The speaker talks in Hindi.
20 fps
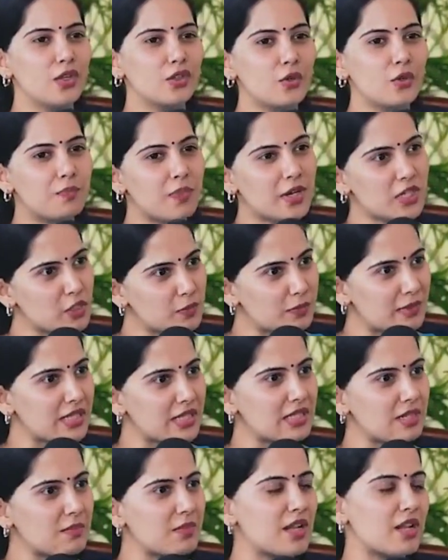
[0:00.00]
तो
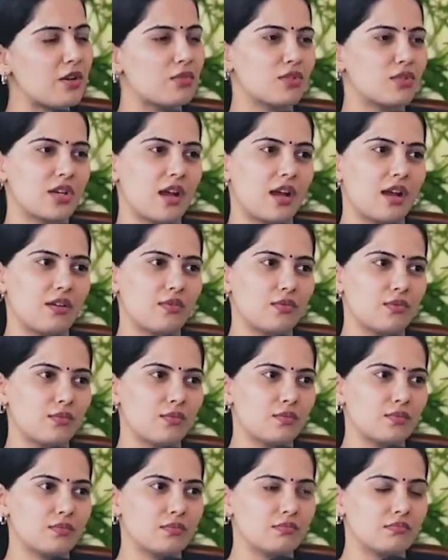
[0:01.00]
बचपन से मेरा रुझाव
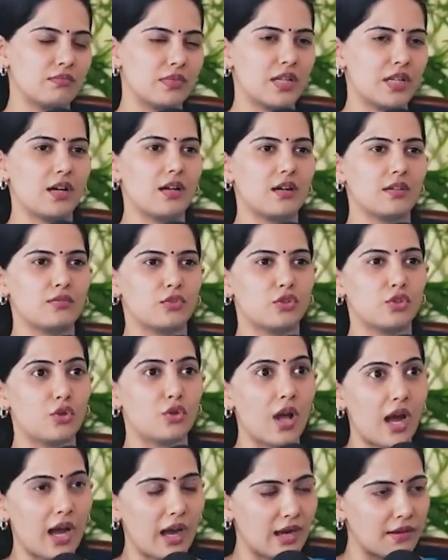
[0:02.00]
मेरा
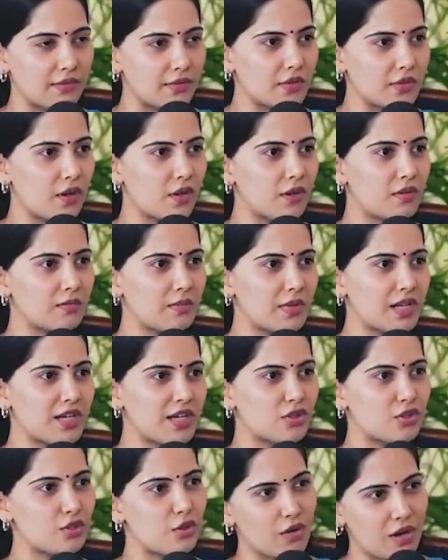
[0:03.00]
जुड़ाव और मेरा
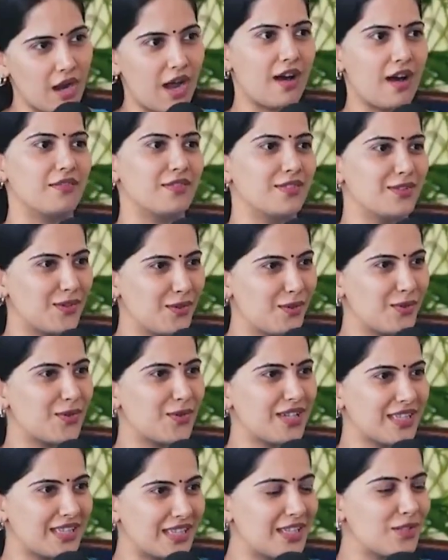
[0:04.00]
झुकाव
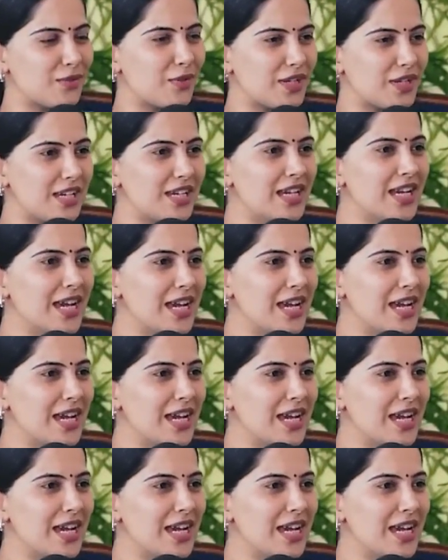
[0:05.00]
दोनों तीनों ही